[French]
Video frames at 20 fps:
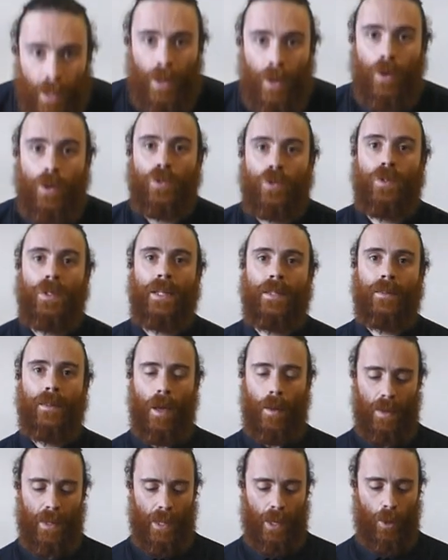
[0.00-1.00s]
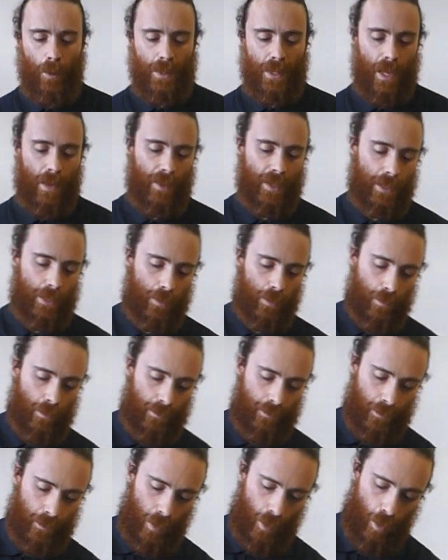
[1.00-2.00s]
Lorsqu'on a terminé
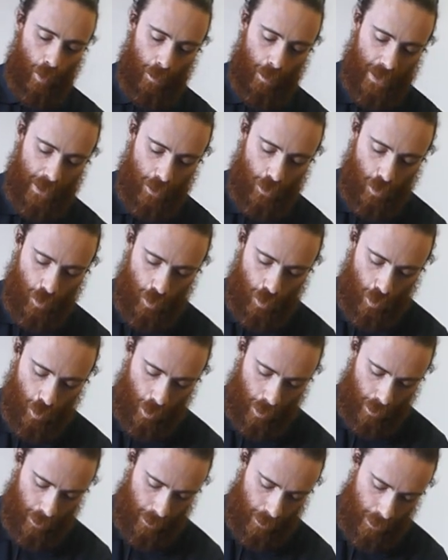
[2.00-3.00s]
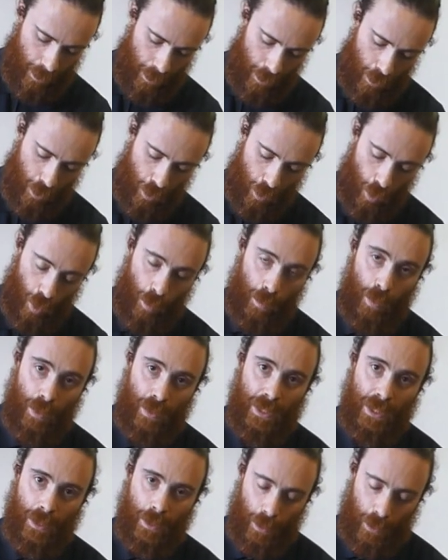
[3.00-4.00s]
l'observation, on passe toujours sur le
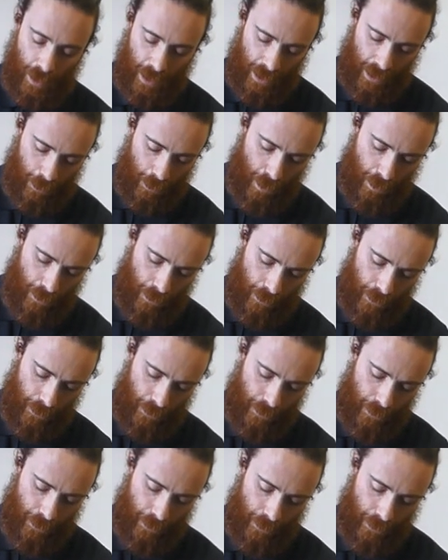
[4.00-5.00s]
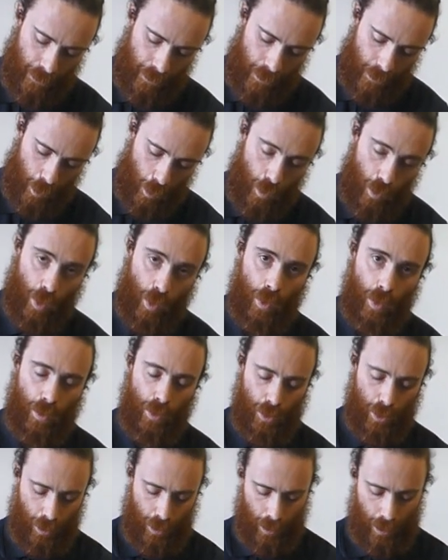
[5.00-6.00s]
petit grossissement, on
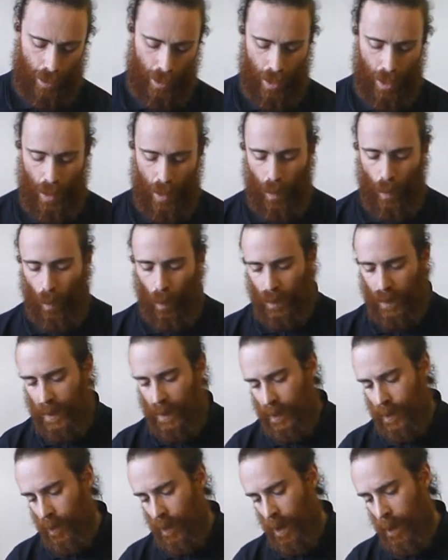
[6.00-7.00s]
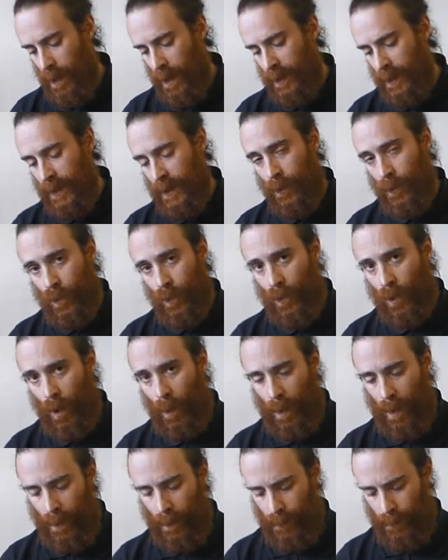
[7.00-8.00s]
enclenche, on descend la platine tout
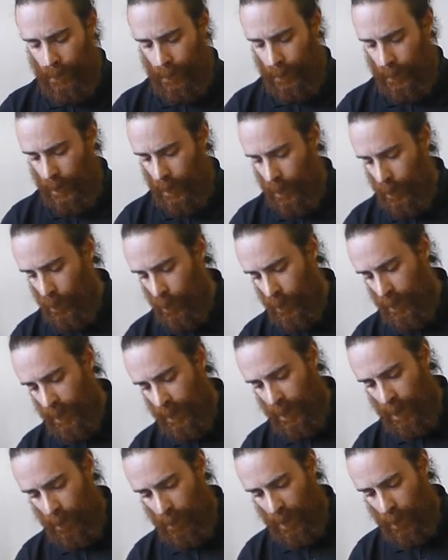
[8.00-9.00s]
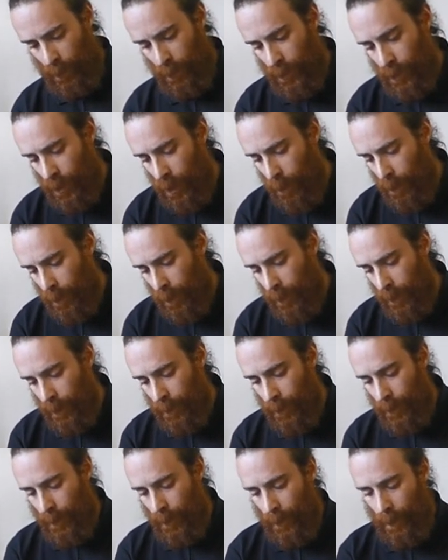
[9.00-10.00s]
en bas, on éteint le microscope
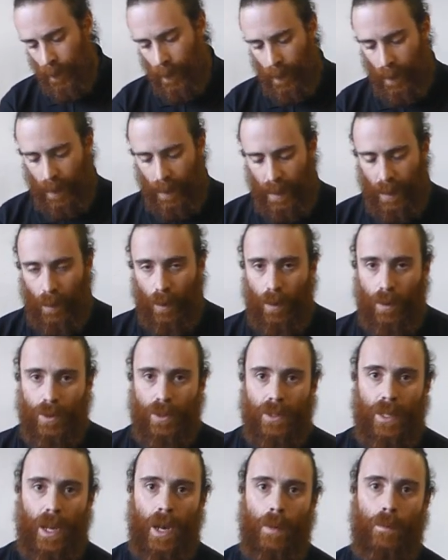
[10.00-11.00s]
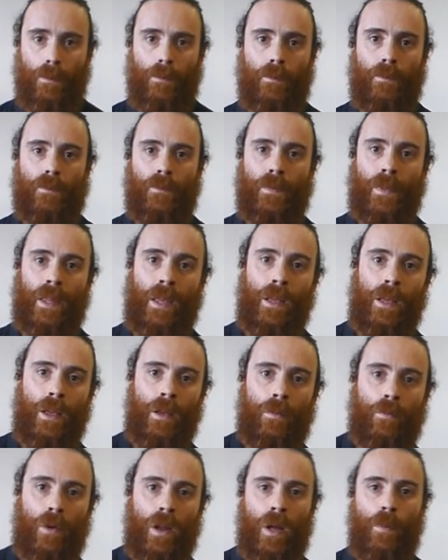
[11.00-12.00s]
et on range sa lame.
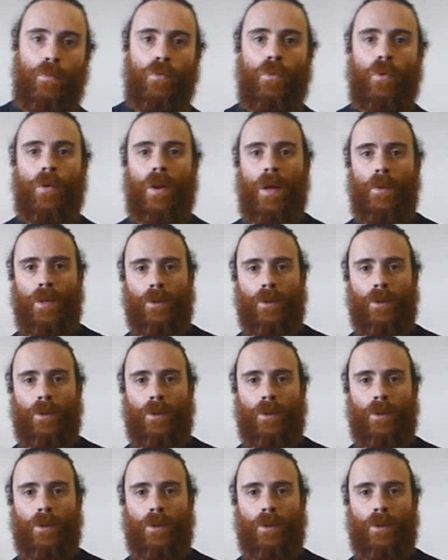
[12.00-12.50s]
Voilà pour la